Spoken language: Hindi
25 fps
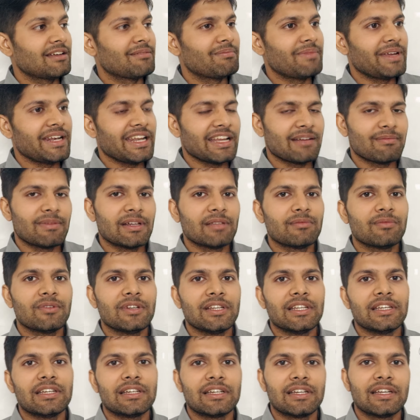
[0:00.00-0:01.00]
मैंने एक बात
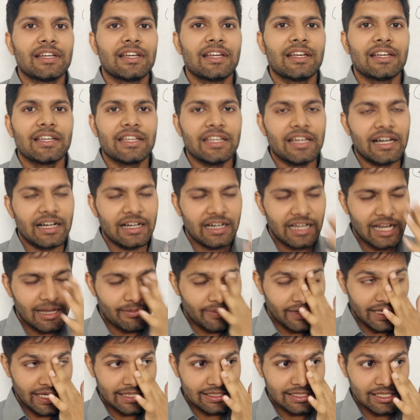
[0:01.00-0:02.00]
बोली है कि अगर
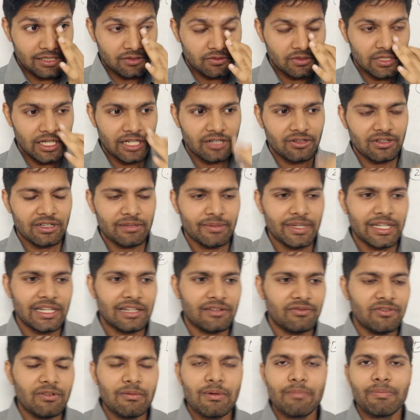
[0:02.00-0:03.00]
आप एक ऐसे स्टूडेंट हो कि भाई
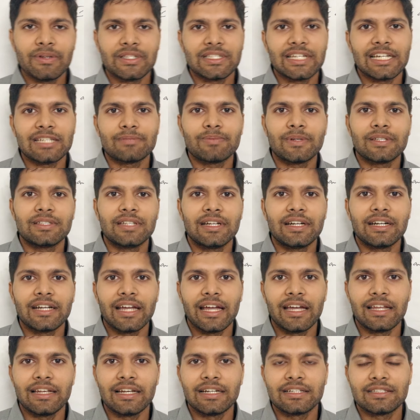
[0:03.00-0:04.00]
नब्बे में पचास परसेंट
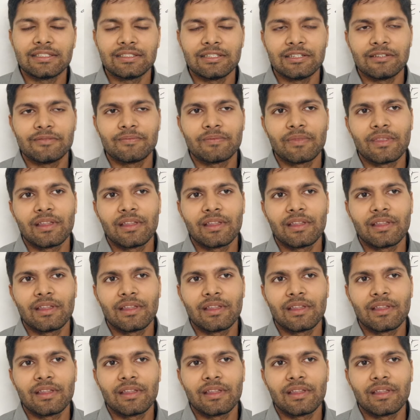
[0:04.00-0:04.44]
आए लेट से